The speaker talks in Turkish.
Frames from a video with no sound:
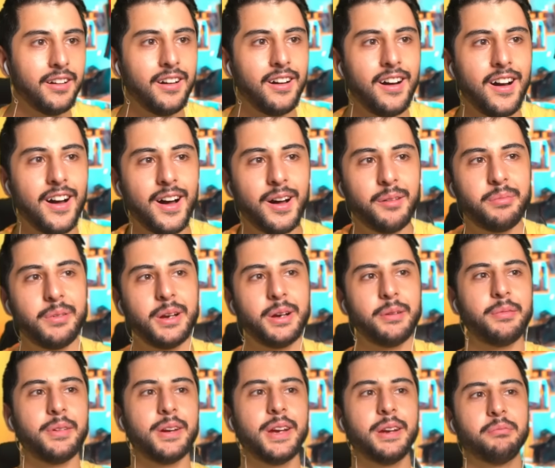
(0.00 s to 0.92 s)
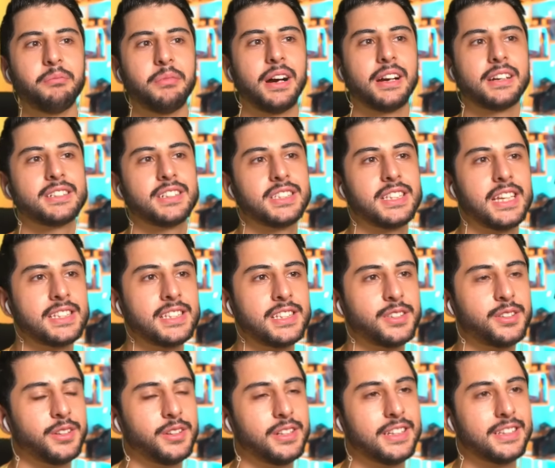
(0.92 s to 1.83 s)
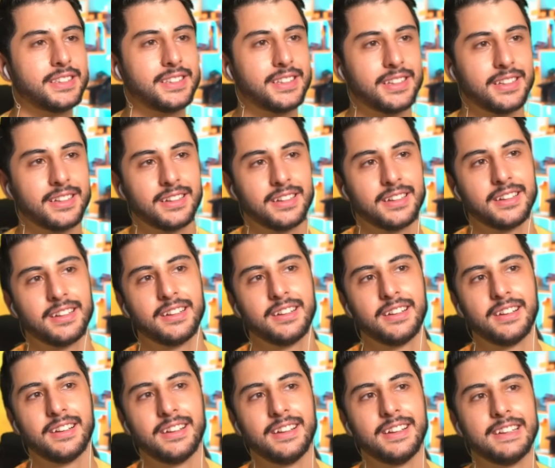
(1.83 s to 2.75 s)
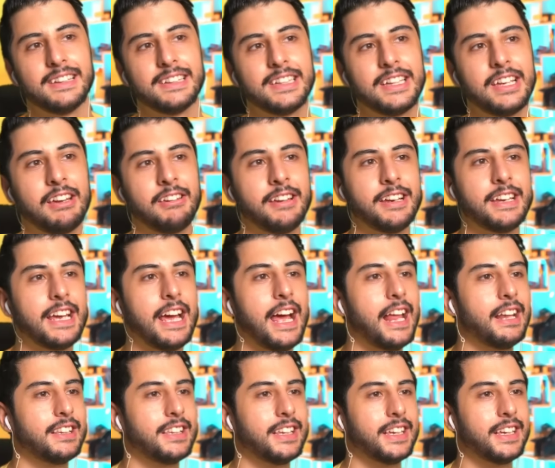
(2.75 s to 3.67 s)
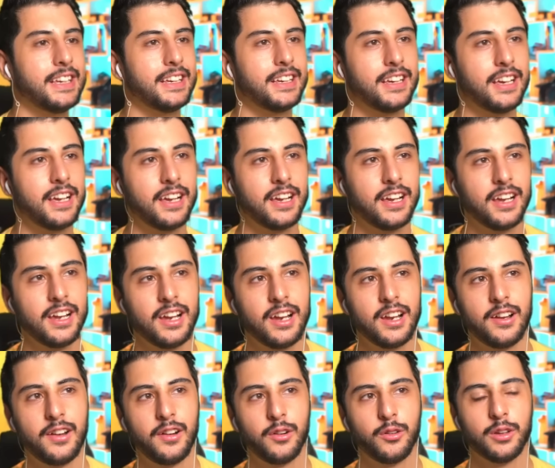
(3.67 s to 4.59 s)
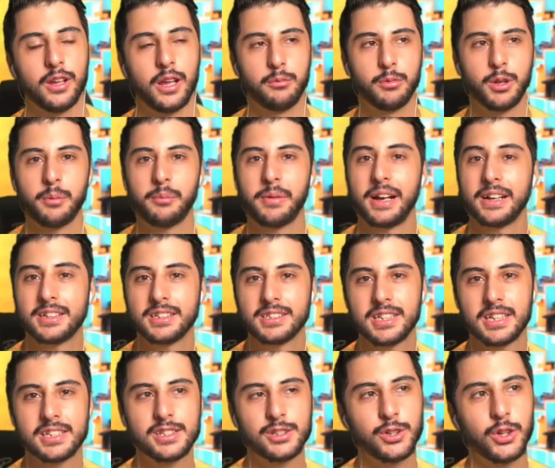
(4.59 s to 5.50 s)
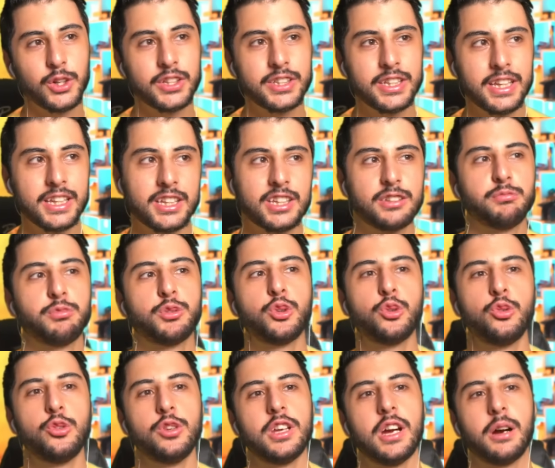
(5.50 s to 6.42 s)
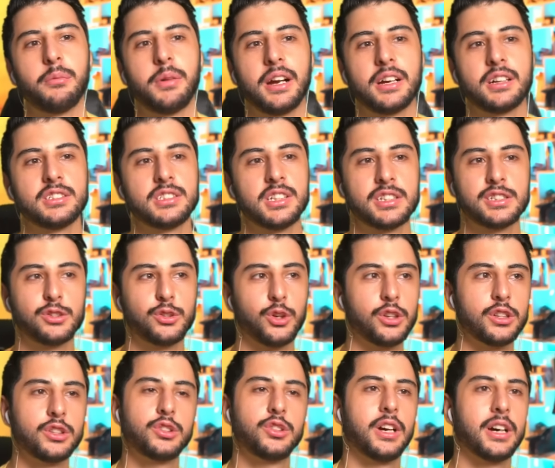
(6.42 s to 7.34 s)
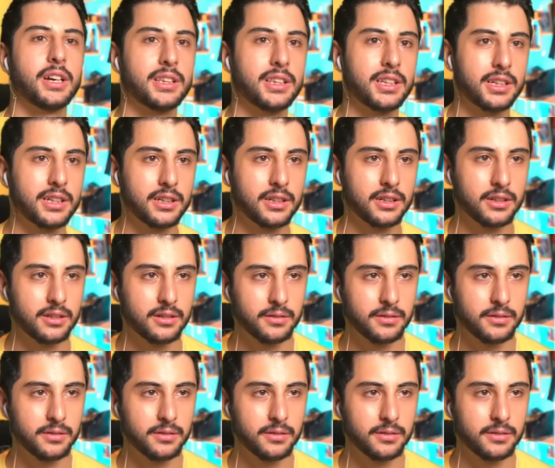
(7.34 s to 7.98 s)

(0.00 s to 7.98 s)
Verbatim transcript: Aa bebeğim Michael Jackson toilet. Geri geldi. Ulan buna Michael Jackson toilet dedik. Bütün dünya Michael Jackson toilet diyor artık.